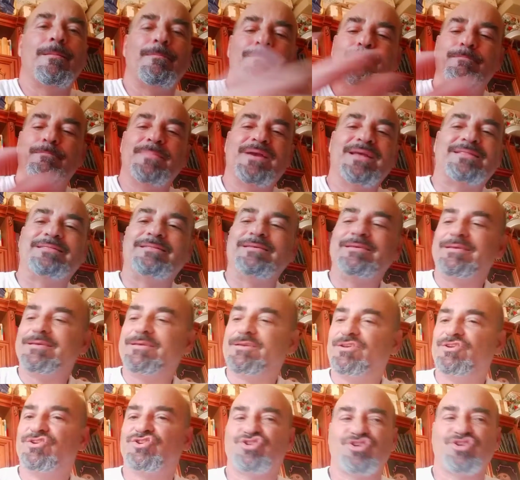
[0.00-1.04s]

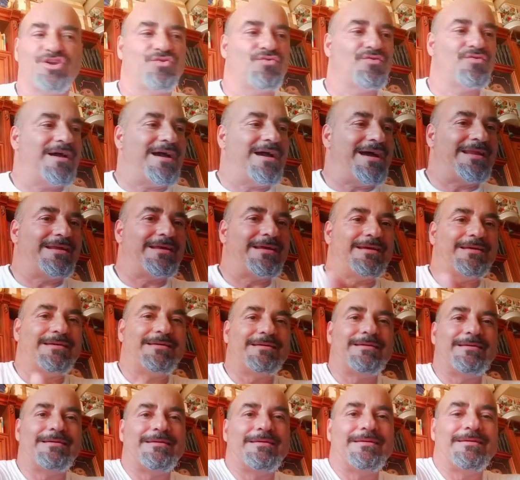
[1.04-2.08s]
metti il cellulare
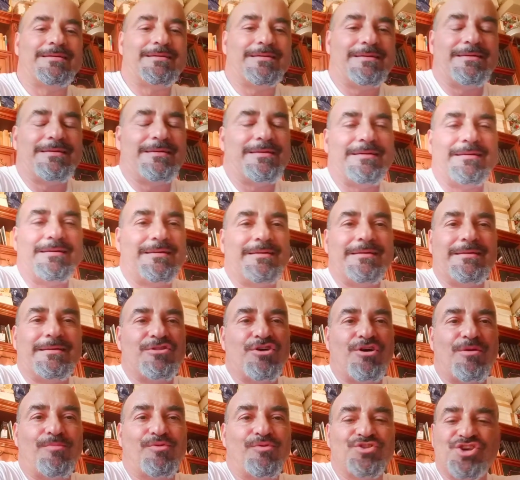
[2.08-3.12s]
e
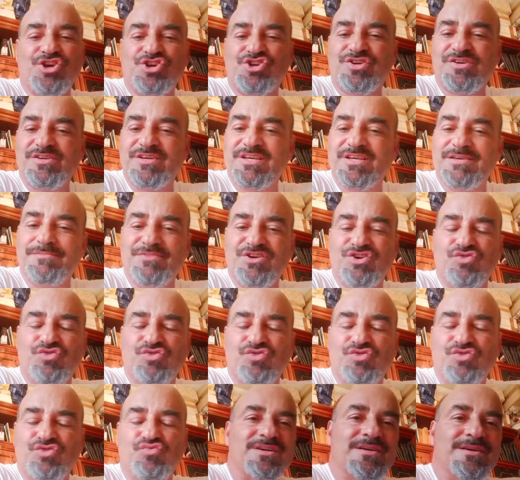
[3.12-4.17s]
dopo 10
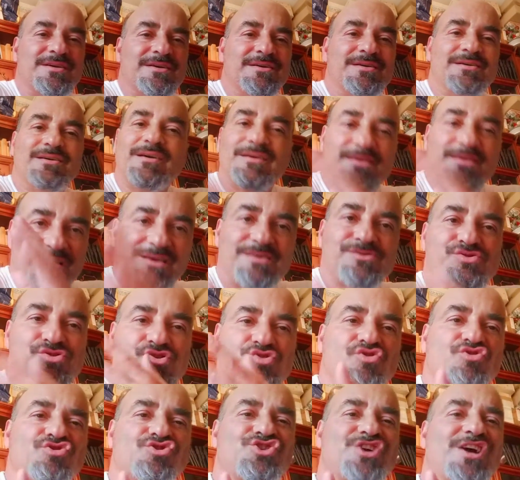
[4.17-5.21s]
minuti
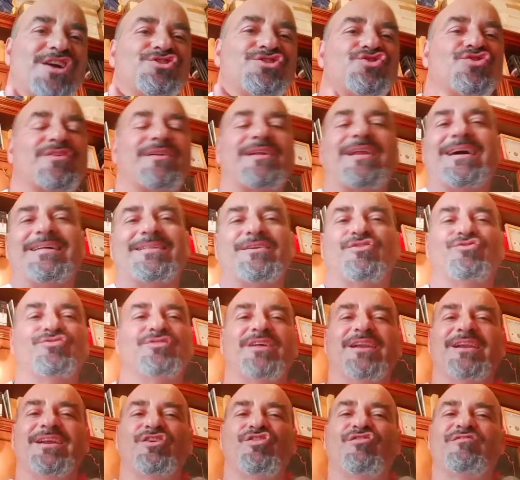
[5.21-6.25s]
sono già aggiornati con
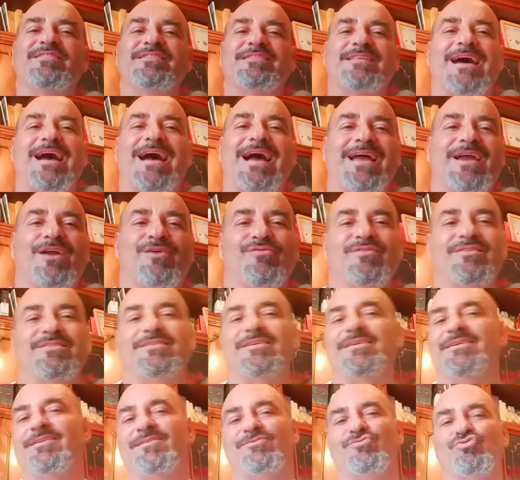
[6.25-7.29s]
delle novità e
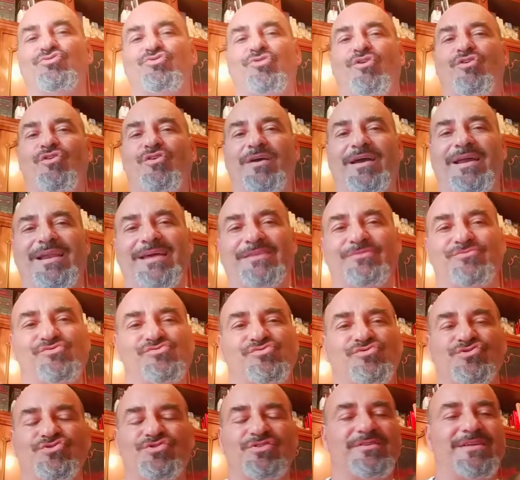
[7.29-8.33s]
quindi tutto quello che hai letto
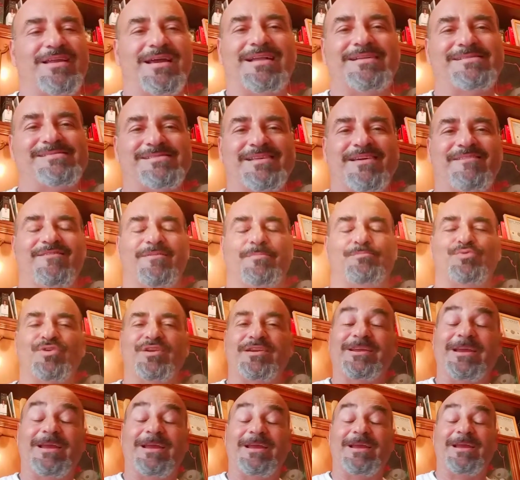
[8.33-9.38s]
sul giornale serve più a
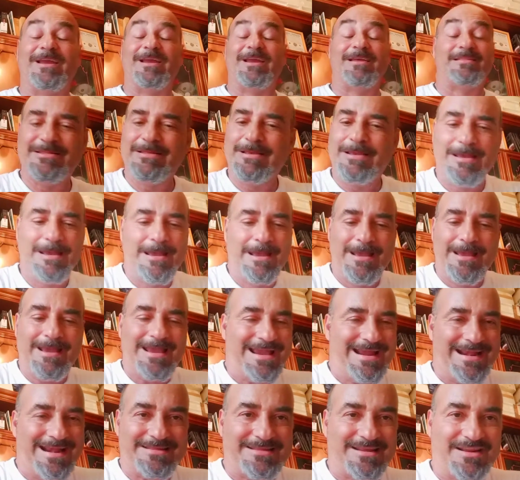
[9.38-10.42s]
niente. Quindi
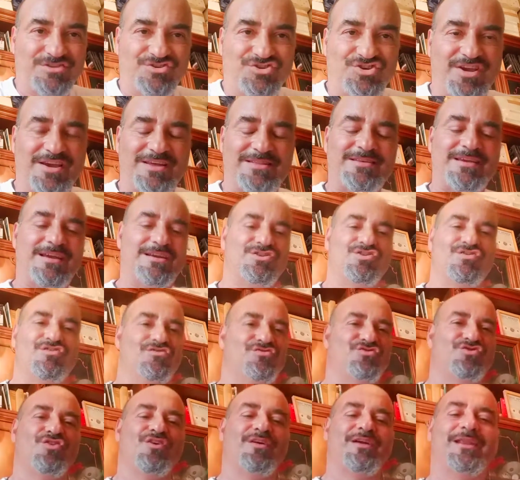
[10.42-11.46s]
è una tragedia. Io
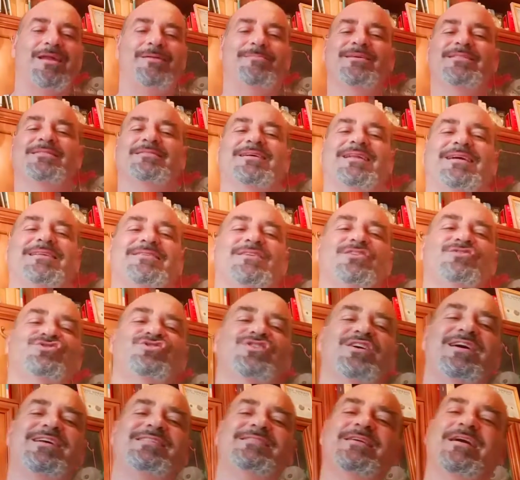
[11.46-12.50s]
lo dico chiaramente: è una
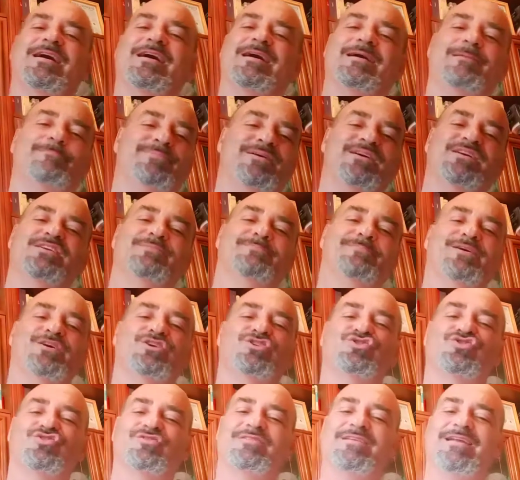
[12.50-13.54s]
tragedia per, per
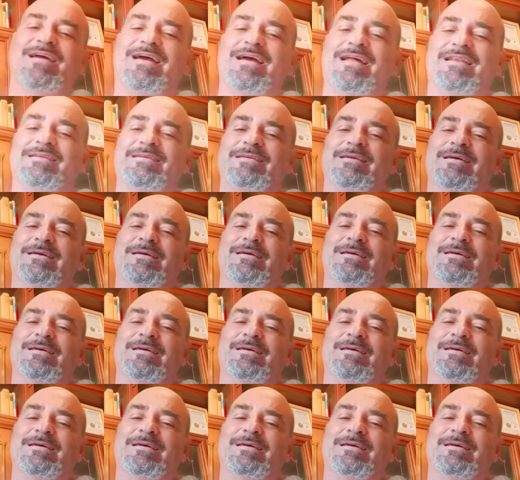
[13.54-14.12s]
i giornali.